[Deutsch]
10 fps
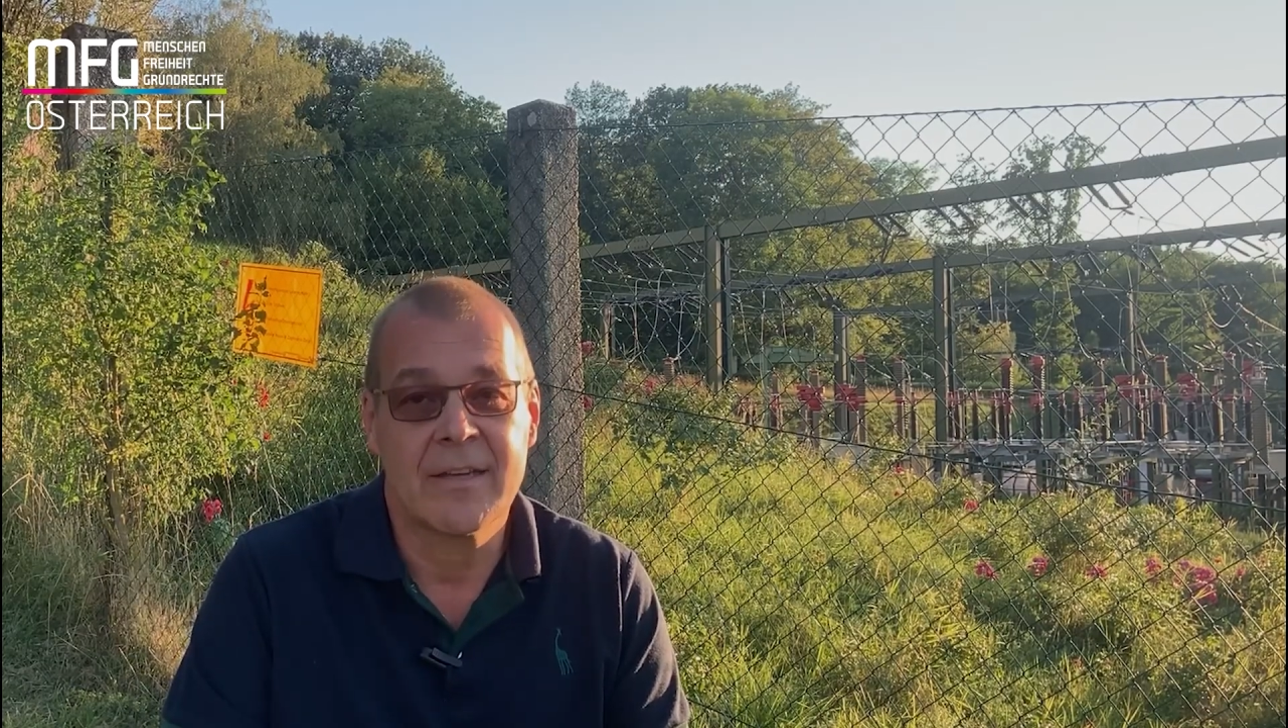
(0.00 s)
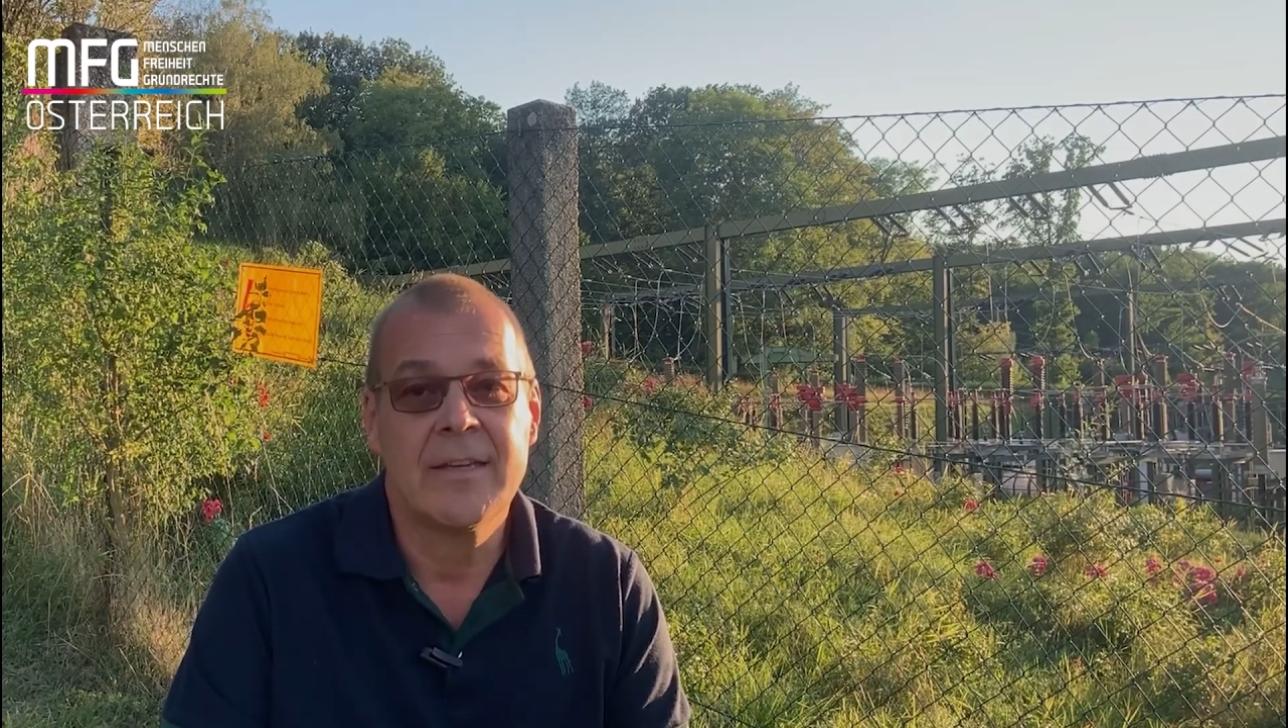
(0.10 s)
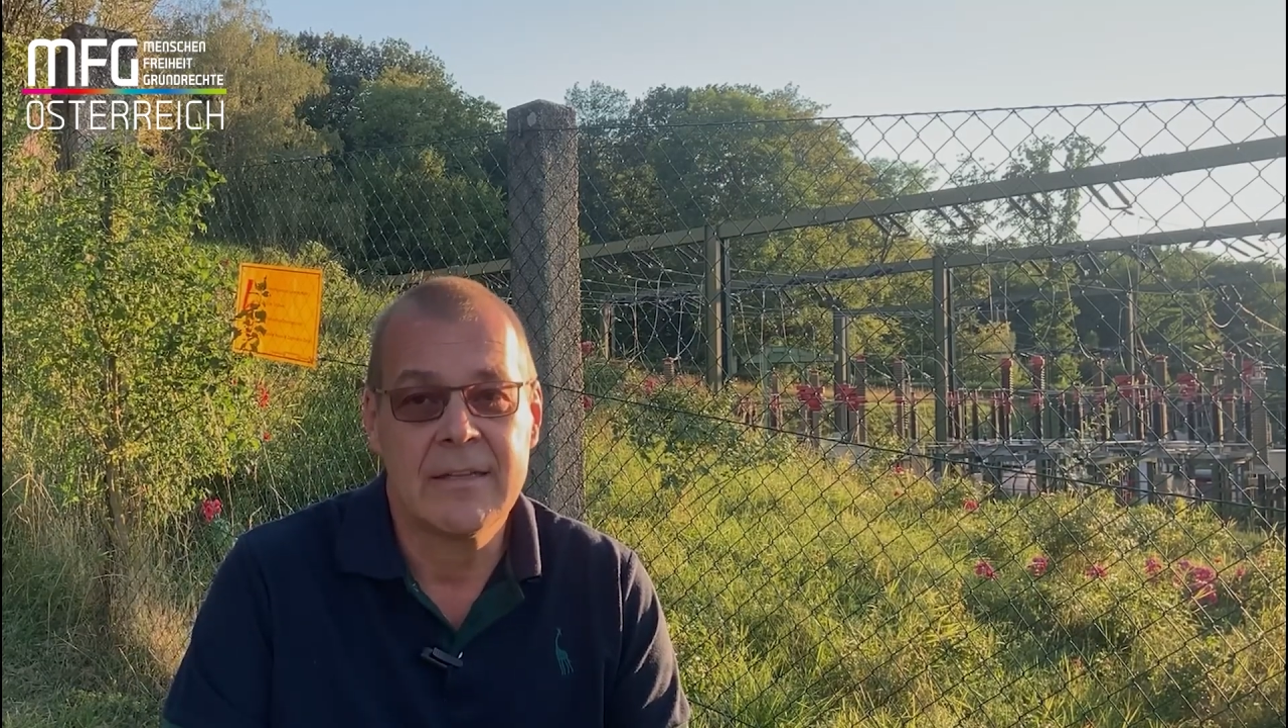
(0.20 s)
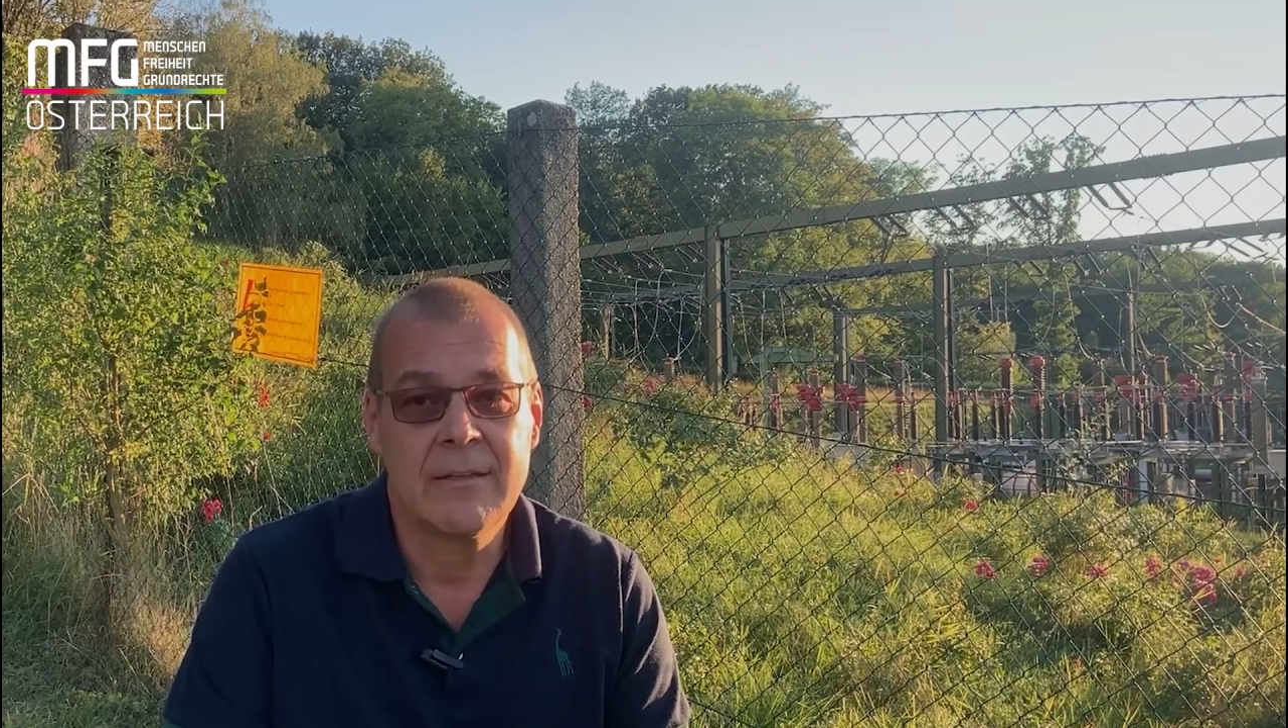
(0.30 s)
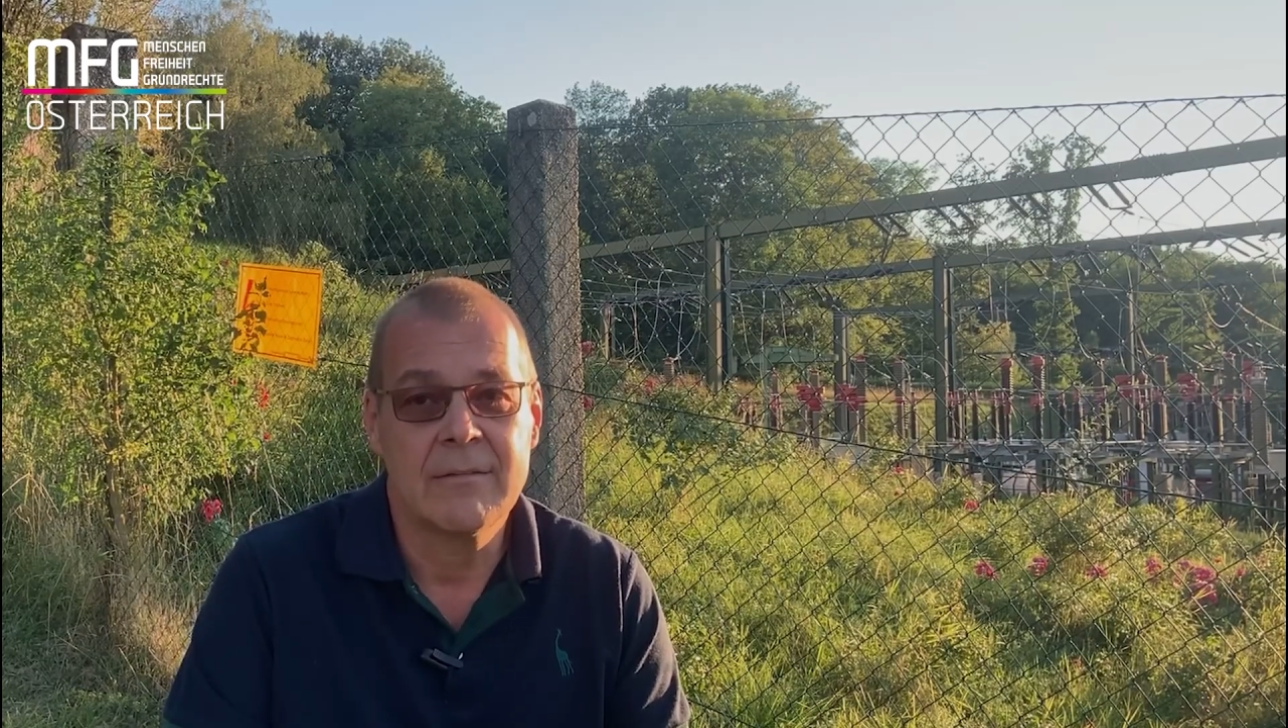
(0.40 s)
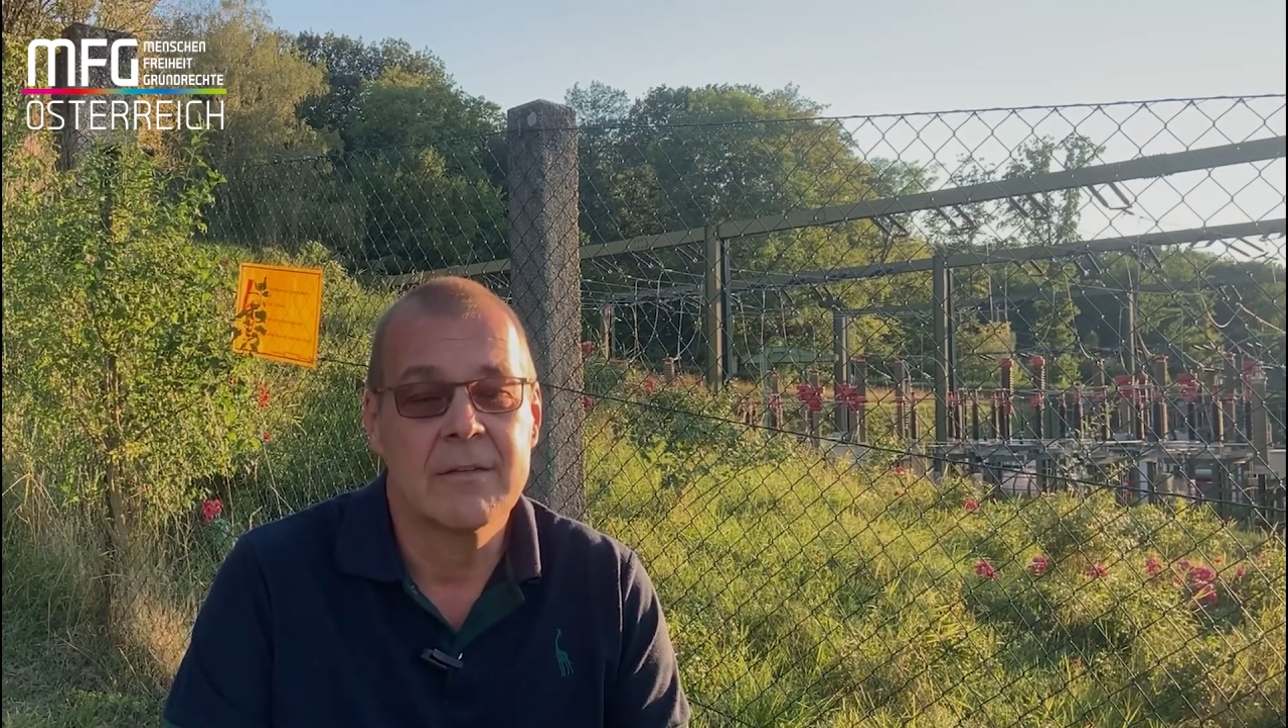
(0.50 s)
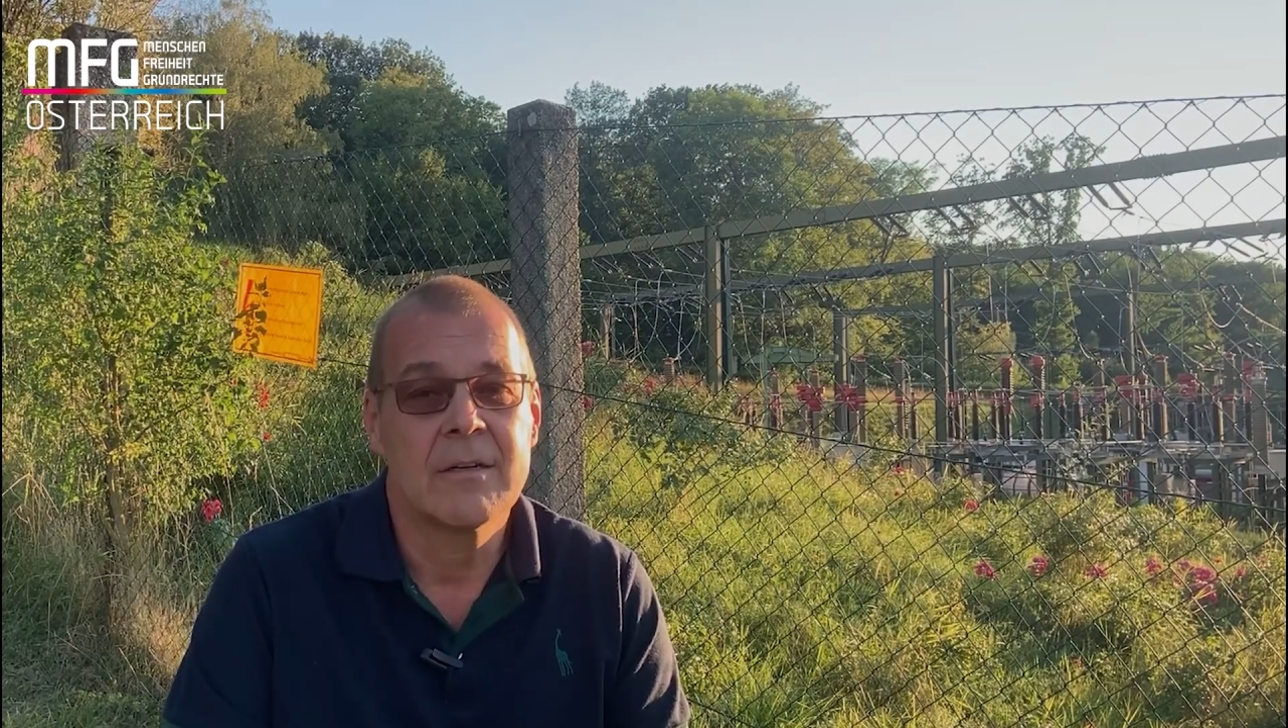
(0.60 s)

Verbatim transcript: Drittel